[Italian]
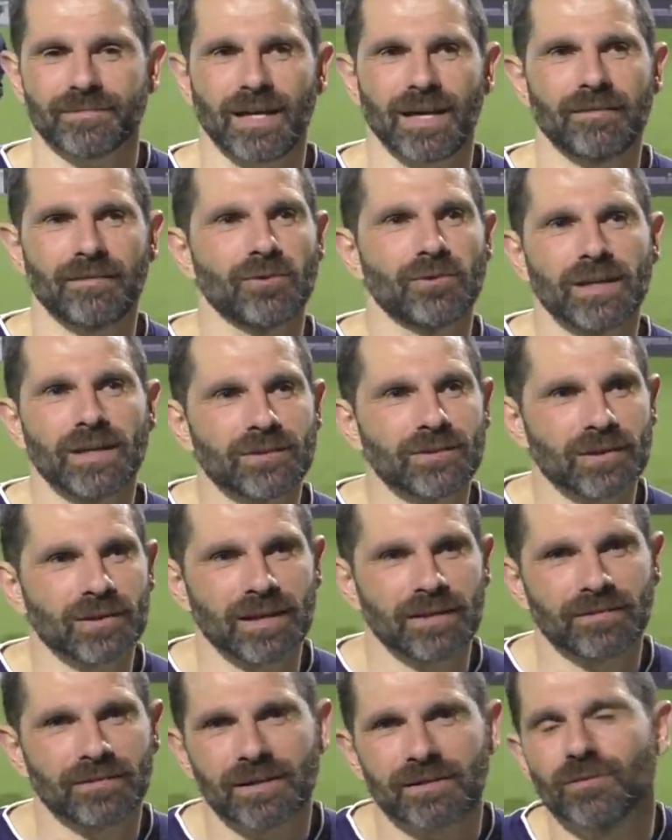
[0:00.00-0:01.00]
avevo detto
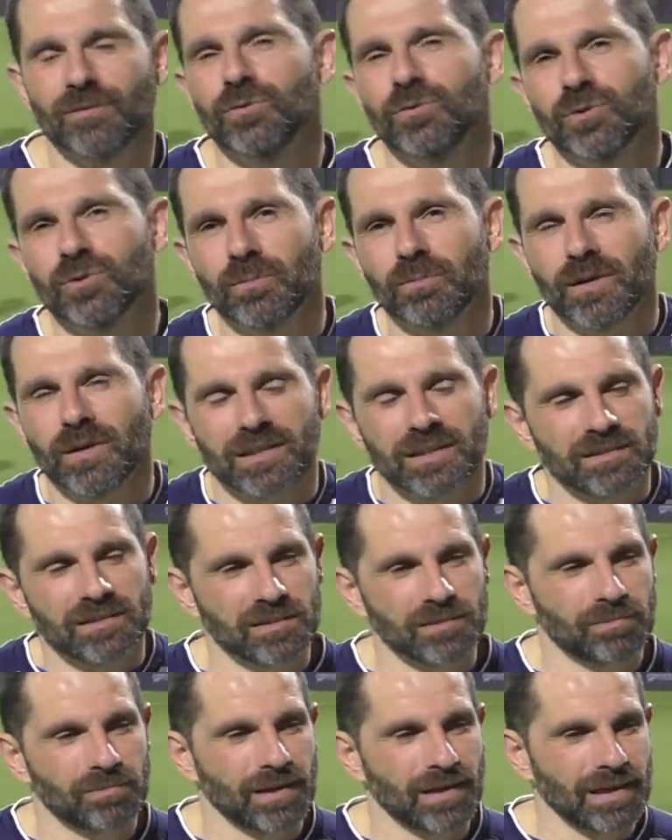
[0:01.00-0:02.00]
che avrei voluto
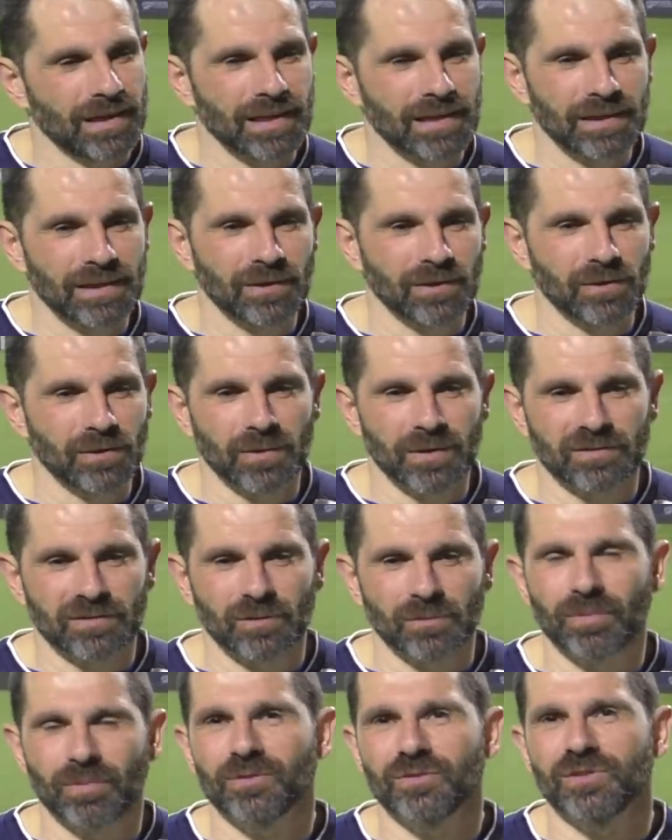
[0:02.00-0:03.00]
partecipare anch'io in
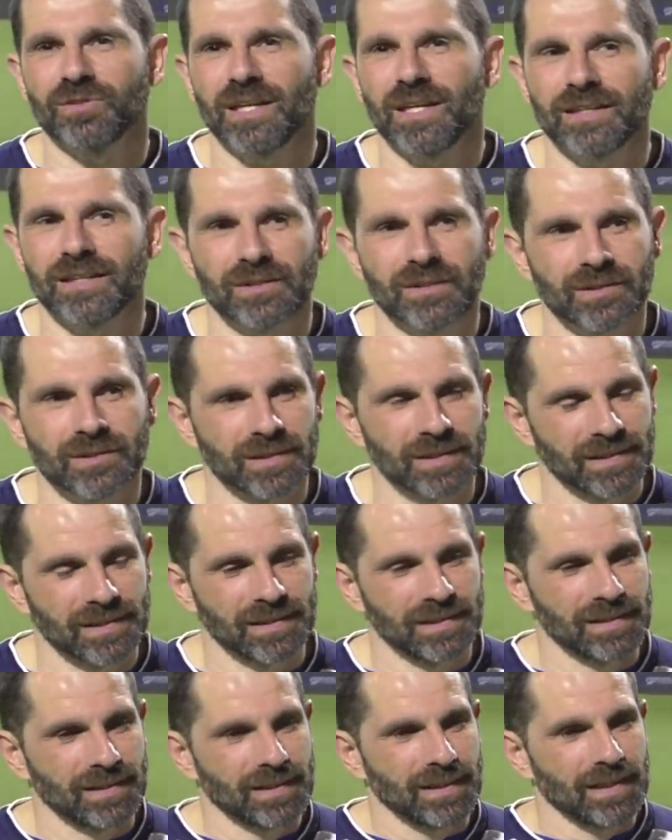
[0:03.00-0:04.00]
questo progetto
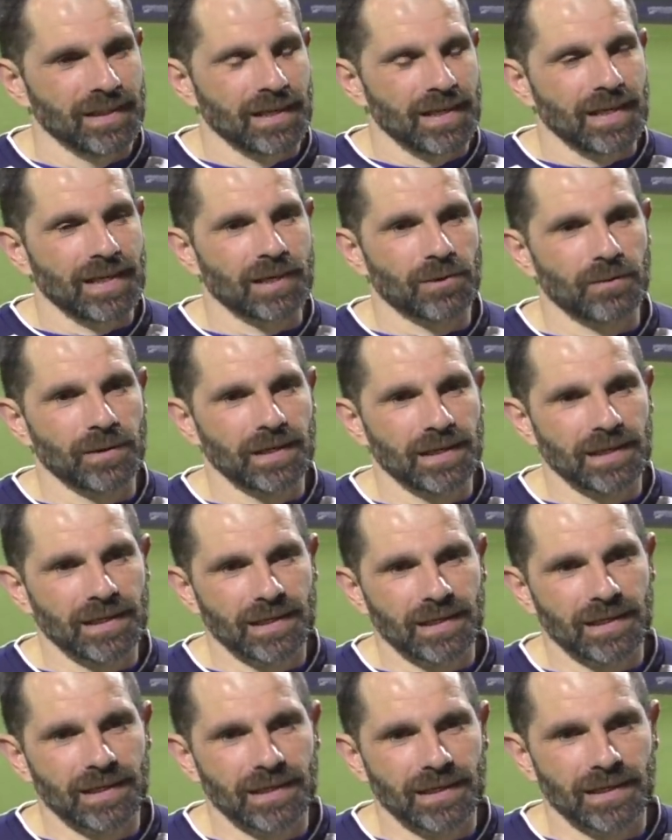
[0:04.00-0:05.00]
e
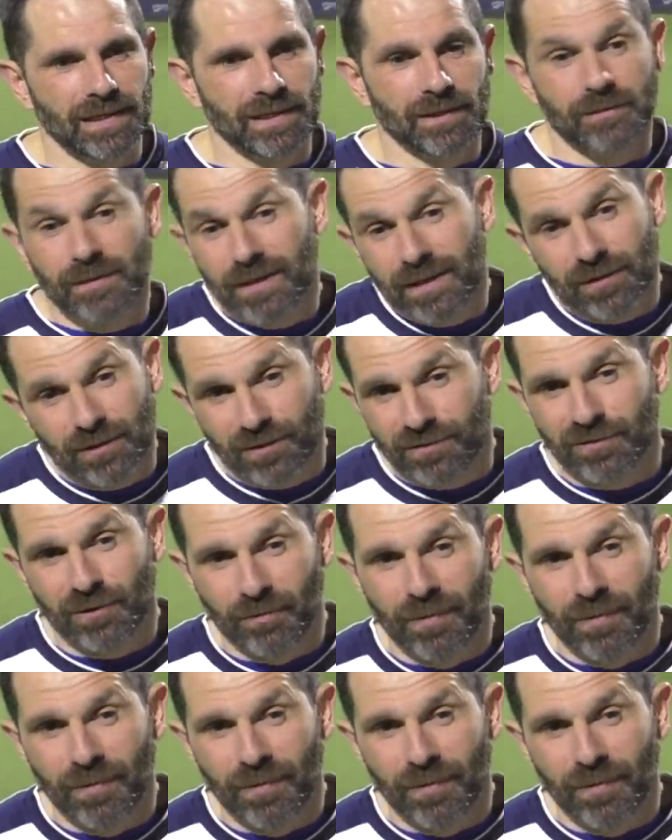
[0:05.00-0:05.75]
quindi, quindi, oggi ho